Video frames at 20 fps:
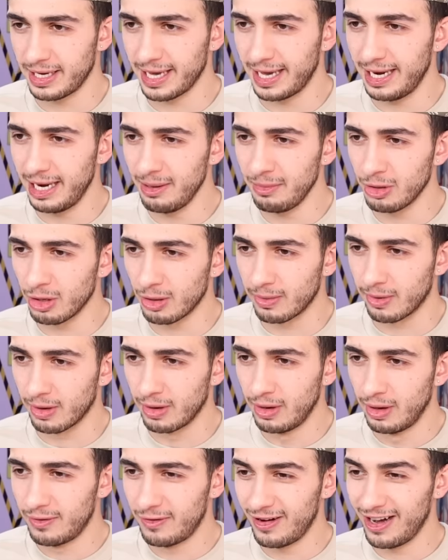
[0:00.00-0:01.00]
engellemiyor mu?
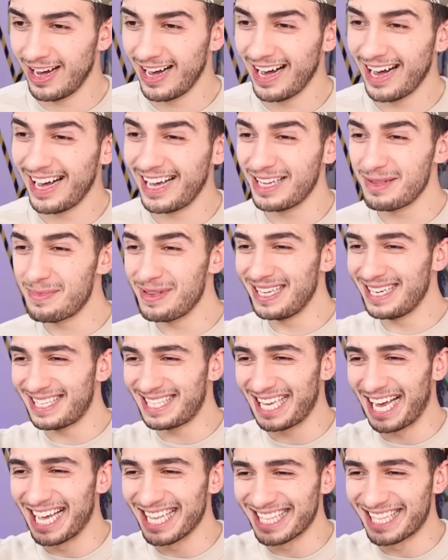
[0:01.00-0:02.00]
Vay bir
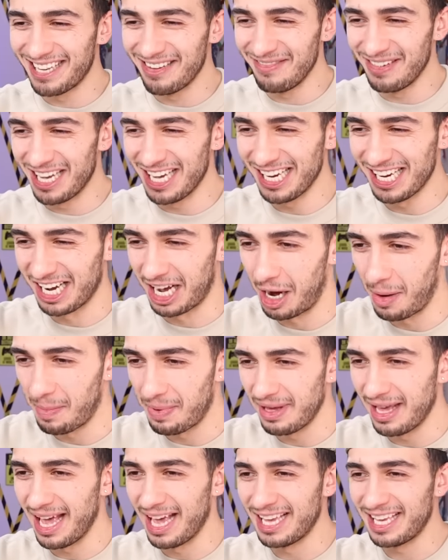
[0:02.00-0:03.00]
santimle
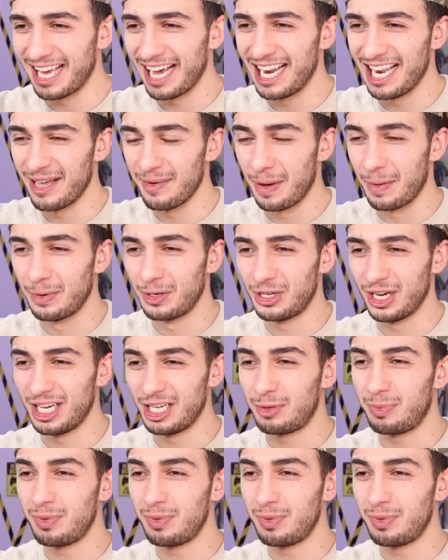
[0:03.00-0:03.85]
kapıyı engellememiş ya.